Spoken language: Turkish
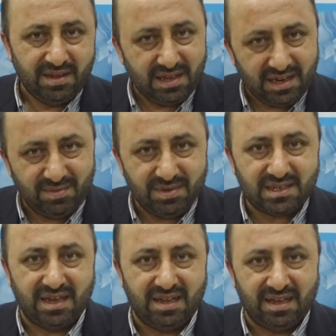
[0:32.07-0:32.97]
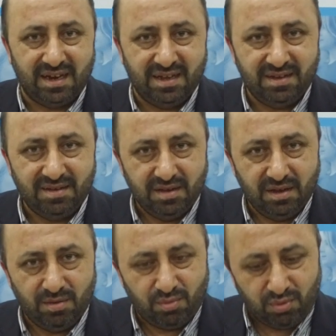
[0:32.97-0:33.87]
dinimizle ilgili
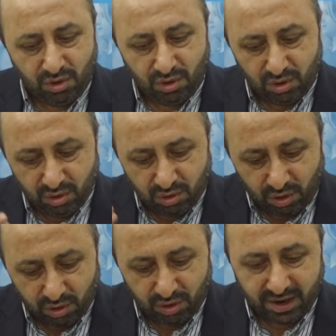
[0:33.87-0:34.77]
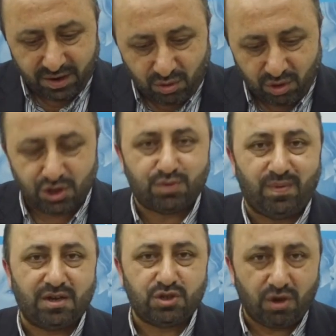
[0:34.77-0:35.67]
bu konuları
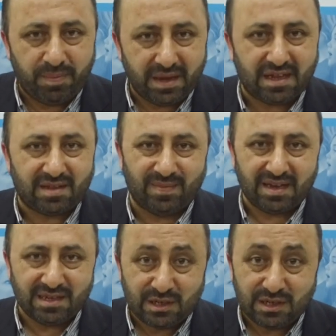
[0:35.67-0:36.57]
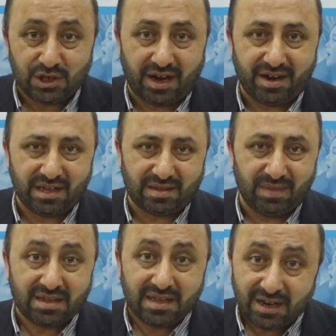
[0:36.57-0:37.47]
konuşmak, sohbet etmek, istişare
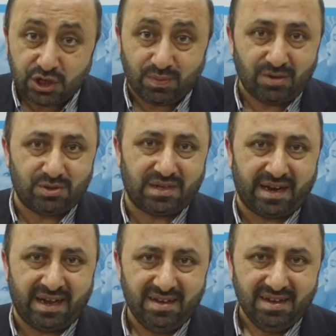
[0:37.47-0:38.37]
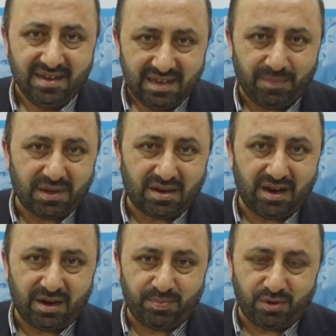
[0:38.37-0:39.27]
etmek, tanışmak üzere
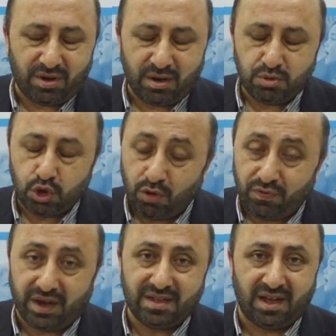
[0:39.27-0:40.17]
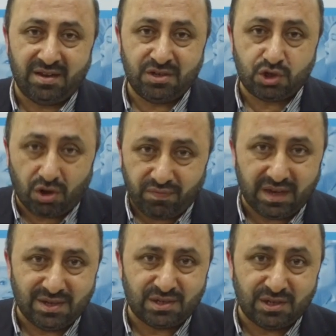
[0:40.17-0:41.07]
yaptıkları program çok faydalı, çok
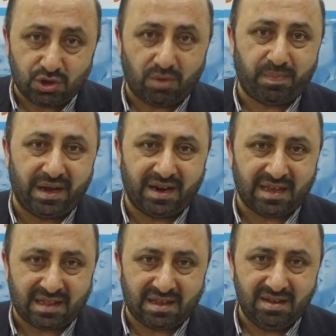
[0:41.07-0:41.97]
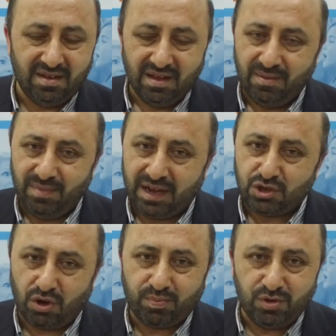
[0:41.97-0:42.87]
feyizli, çok bereketli. Ben
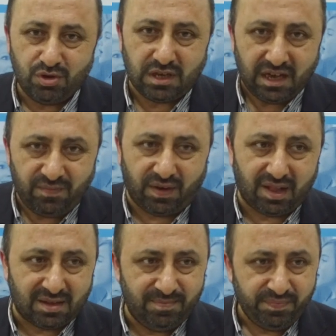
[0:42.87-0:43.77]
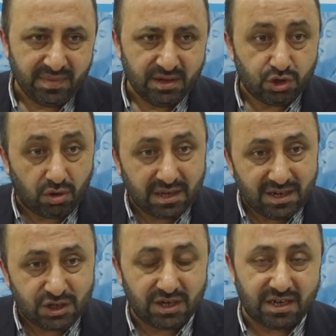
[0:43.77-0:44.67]
çok büyük keyif aldım. Çok
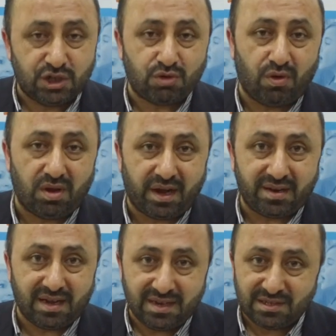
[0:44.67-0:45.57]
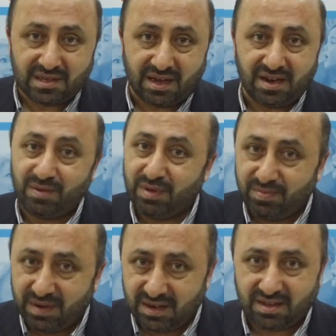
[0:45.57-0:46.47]
değişik iş kollarından insanlar
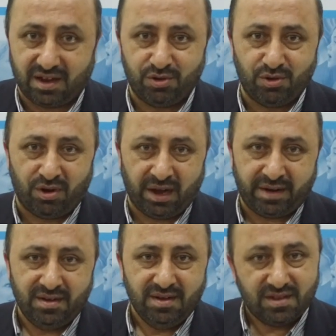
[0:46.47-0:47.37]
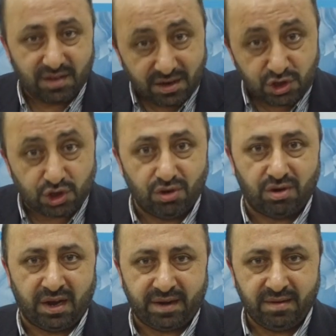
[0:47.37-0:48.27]
birbirini tanıyorlar,
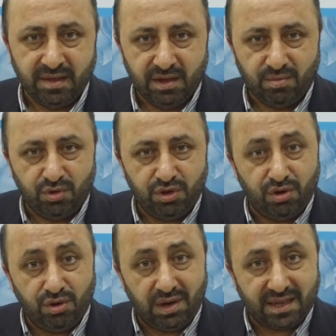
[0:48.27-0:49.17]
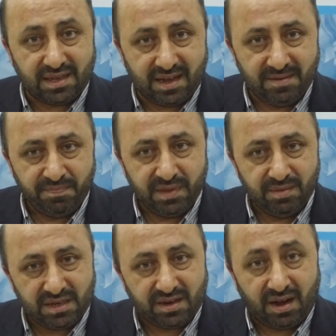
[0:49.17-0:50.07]
tanışıyorlar. Bu yönüyle de
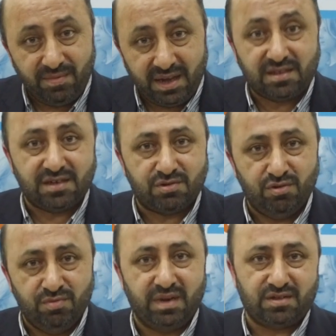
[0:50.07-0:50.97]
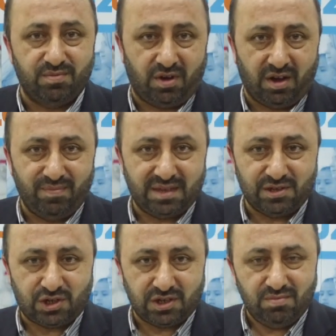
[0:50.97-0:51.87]
bir rahmettir ümmeti Muhammed
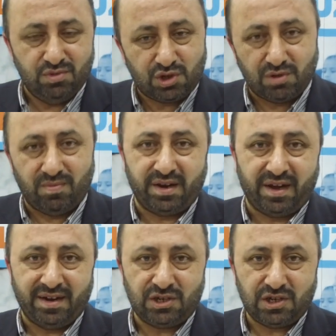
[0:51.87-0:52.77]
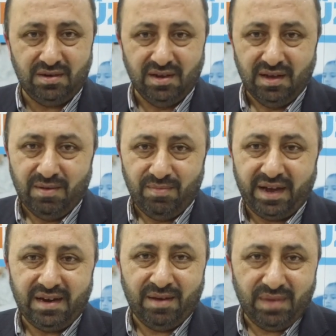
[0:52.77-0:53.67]
için, Müslümanlar için.
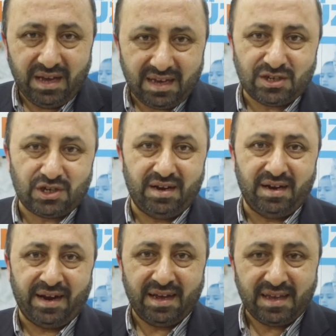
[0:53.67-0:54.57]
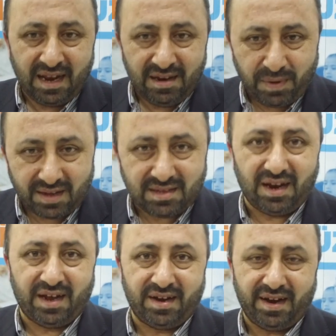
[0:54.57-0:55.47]
Ben emeği geçenlere, gelip
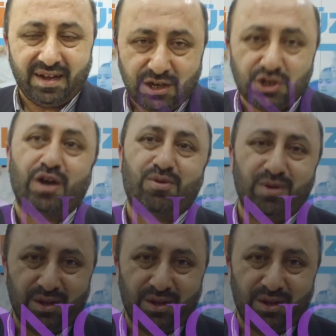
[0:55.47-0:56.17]
katılanlara teşekkür